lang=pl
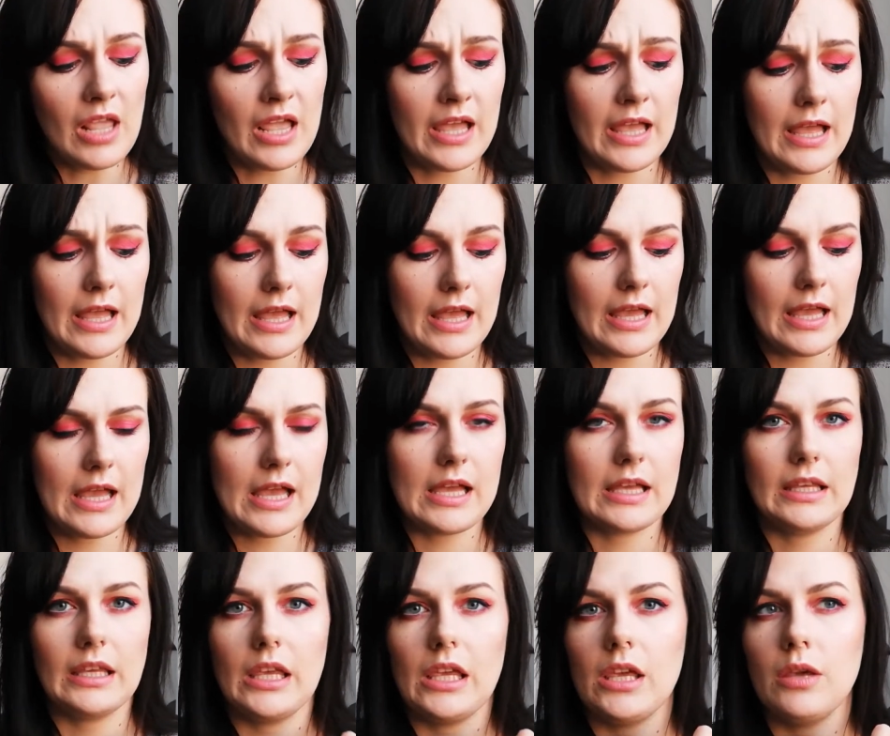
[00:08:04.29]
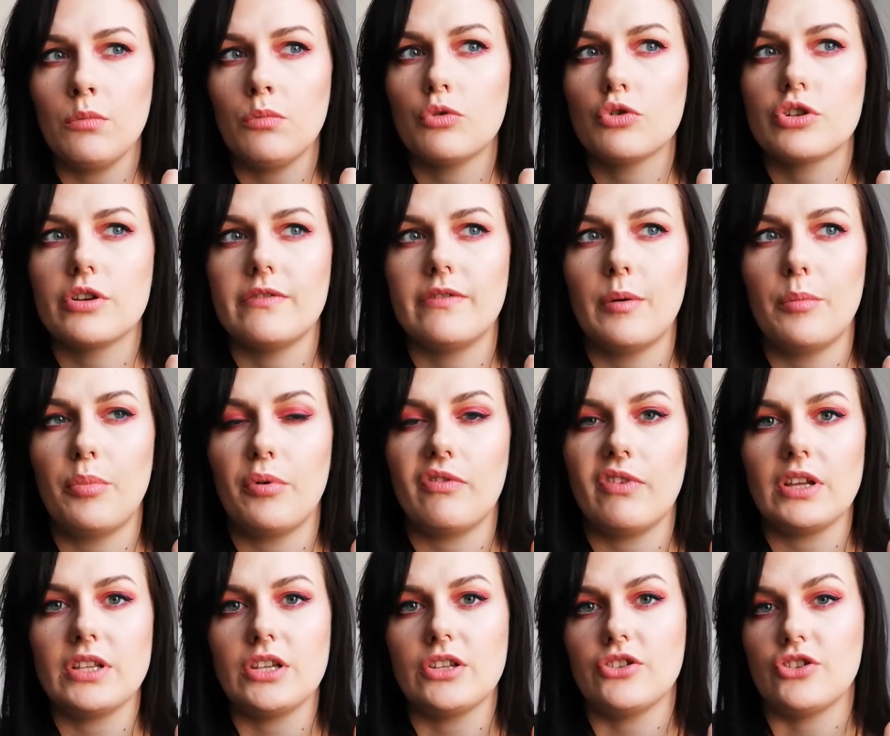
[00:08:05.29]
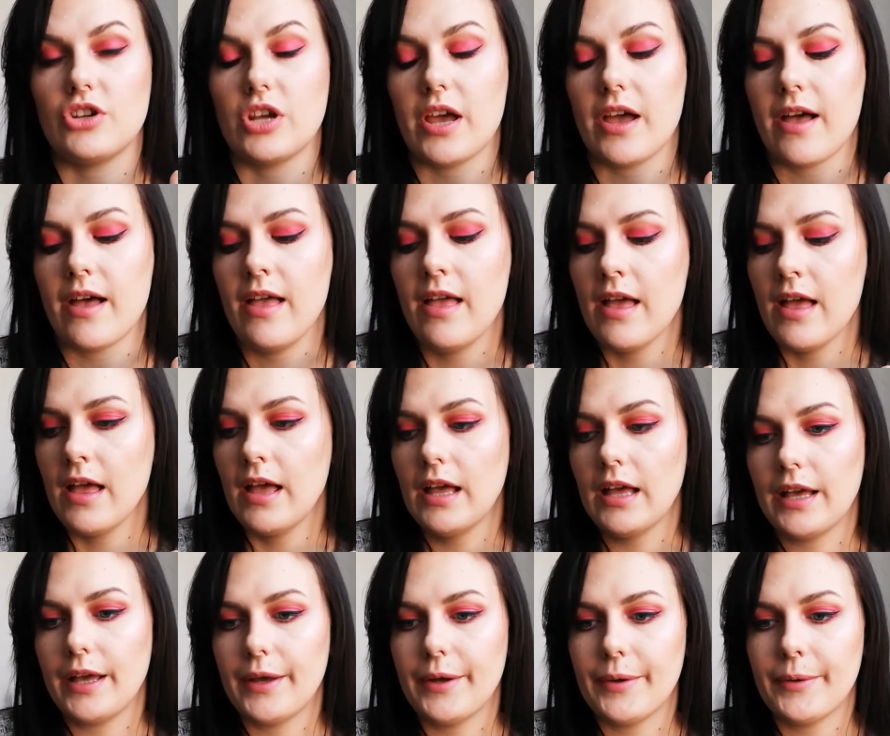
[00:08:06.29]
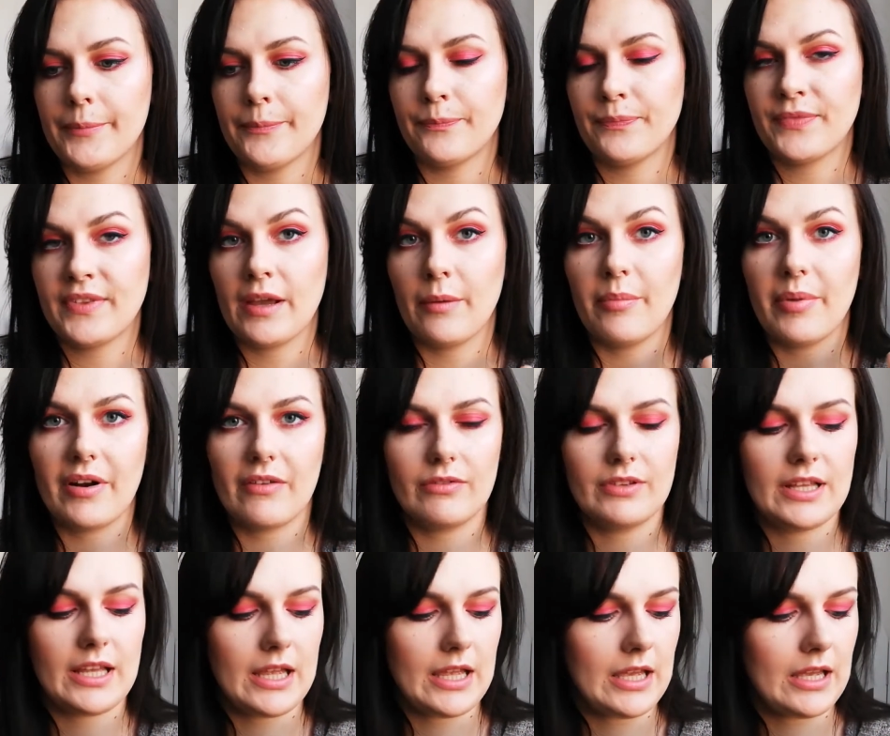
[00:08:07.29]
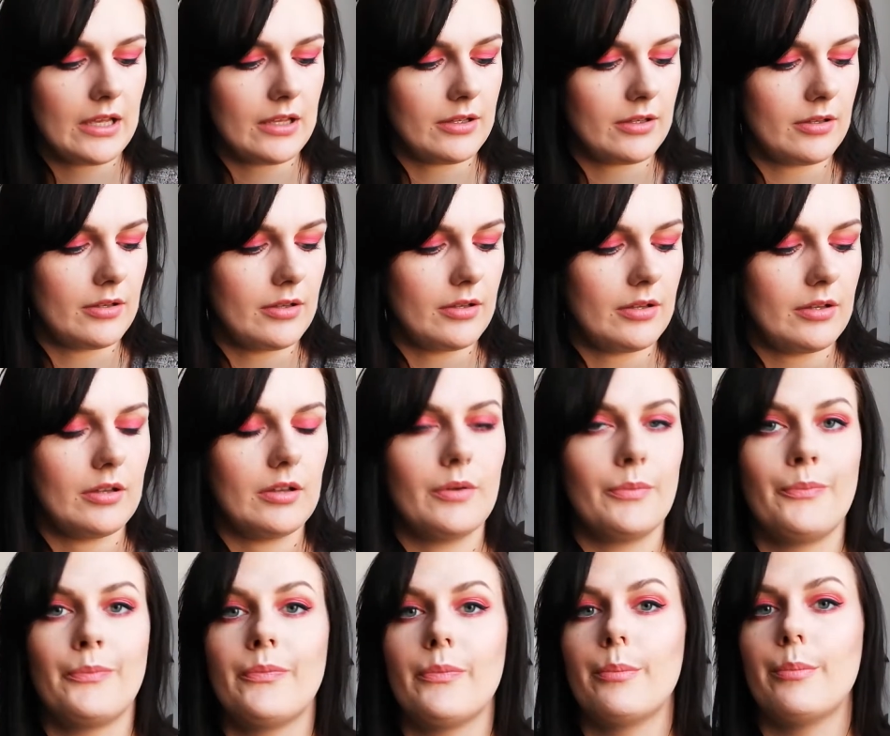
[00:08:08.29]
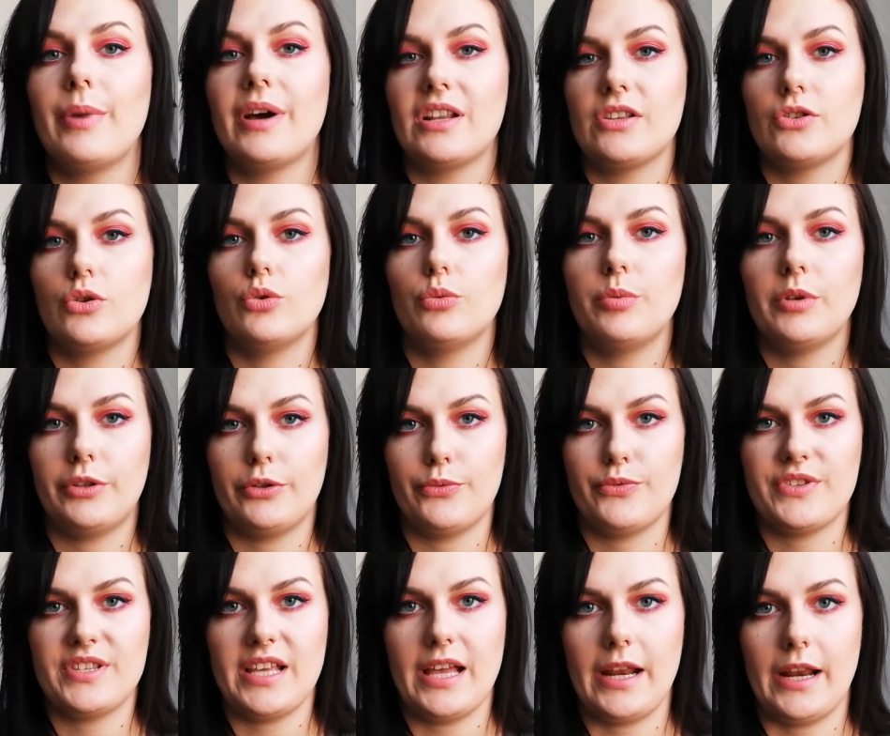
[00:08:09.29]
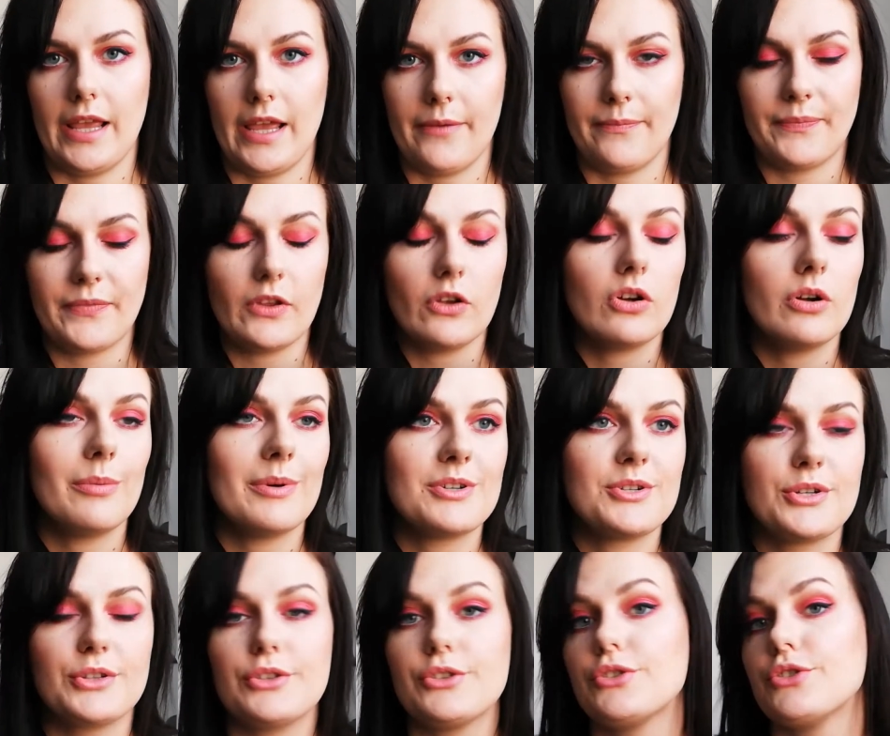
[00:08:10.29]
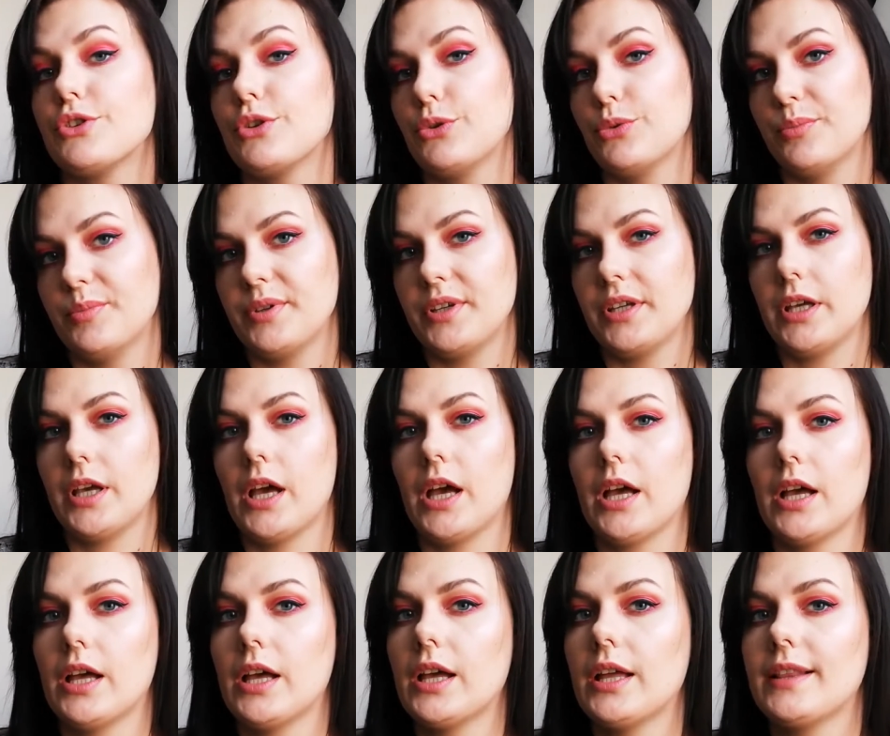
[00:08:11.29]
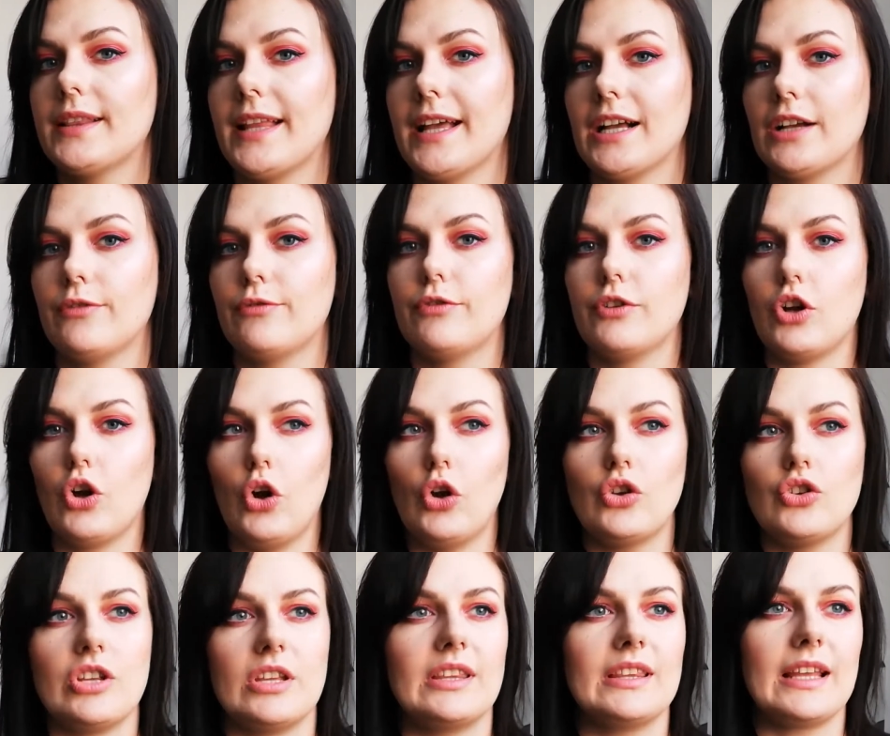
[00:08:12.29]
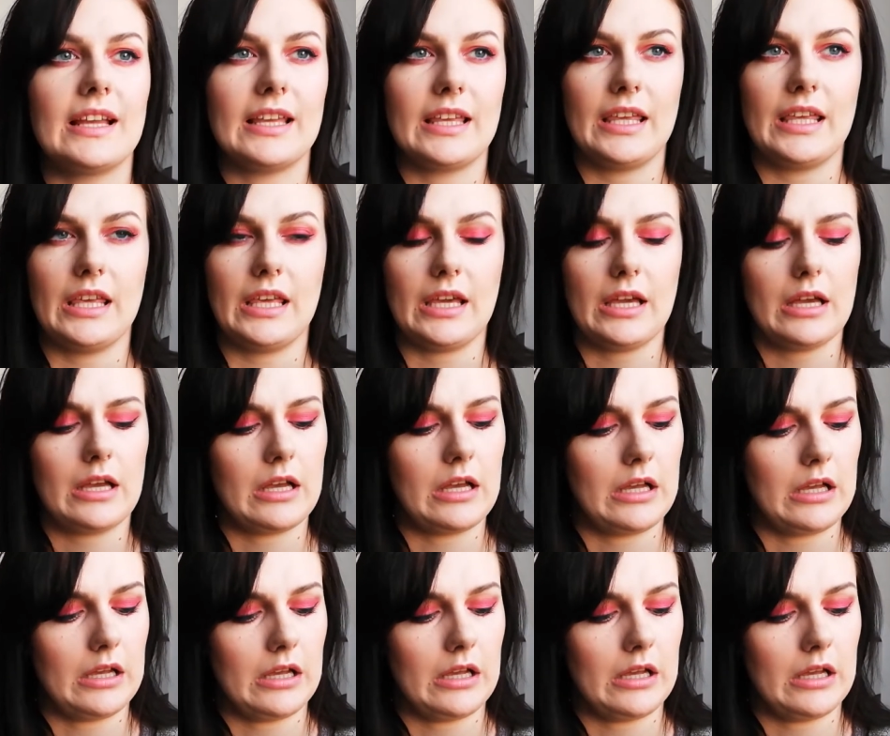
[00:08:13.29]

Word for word: E, I muszę Wam powiedzieć, że naprawdę y, bardzo lubię tą serię. No chyba, że ktoś nie lubi e, tak wykończeń takich